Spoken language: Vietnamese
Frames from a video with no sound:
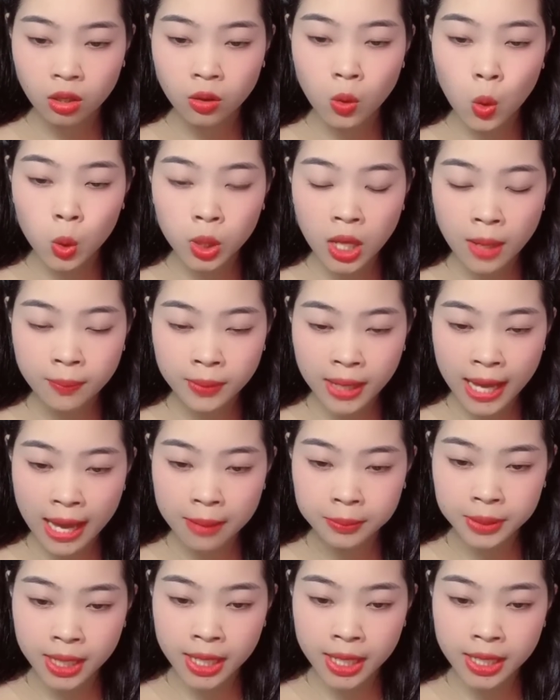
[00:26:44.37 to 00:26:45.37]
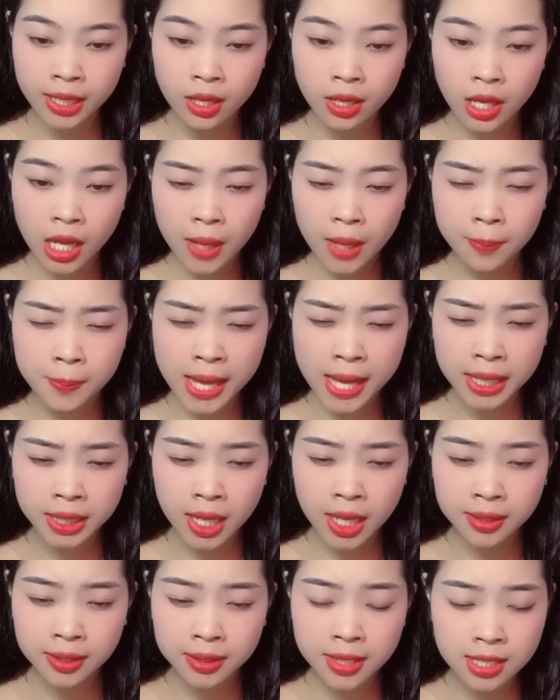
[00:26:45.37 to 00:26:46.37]
Cô thầm cảm thấy bản
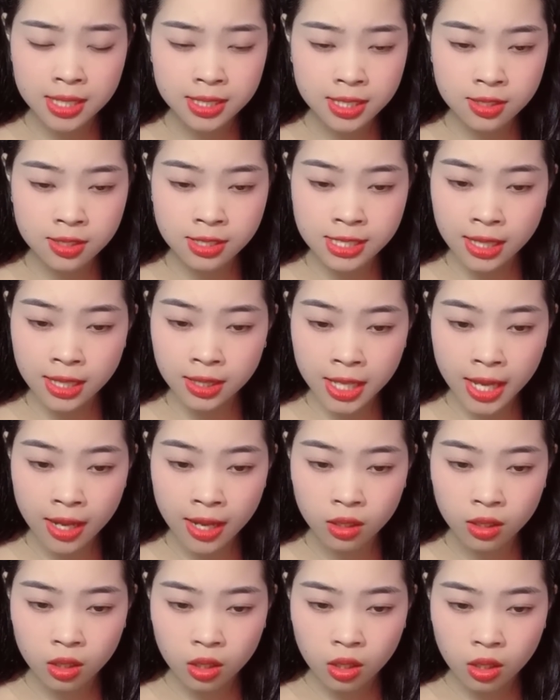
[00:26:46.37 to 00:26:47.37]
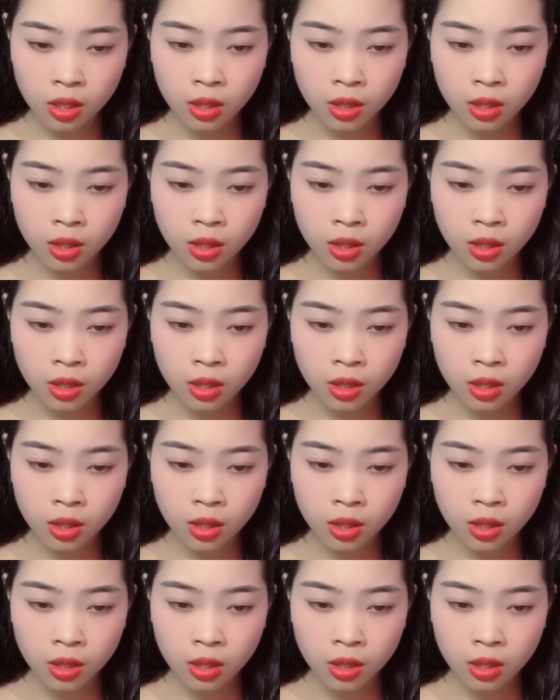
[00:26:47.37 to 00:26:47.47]
thân thật sự rất tiện,